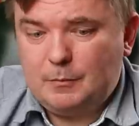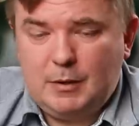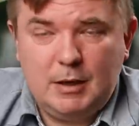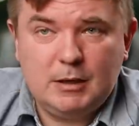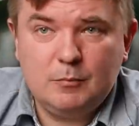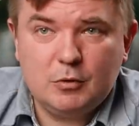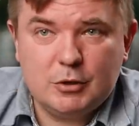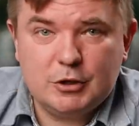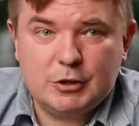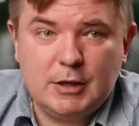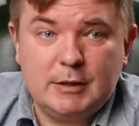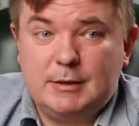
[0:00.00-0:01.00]
Поэтому
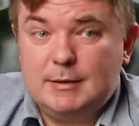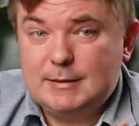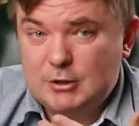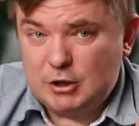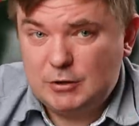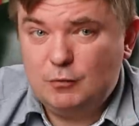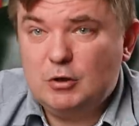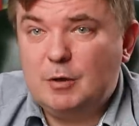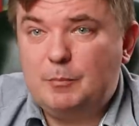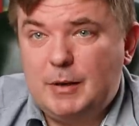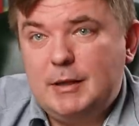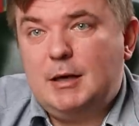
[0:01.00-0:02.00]
начинать с чего-то
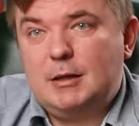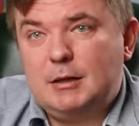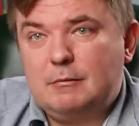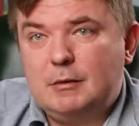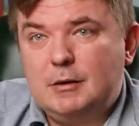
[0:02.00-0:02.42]
понятного.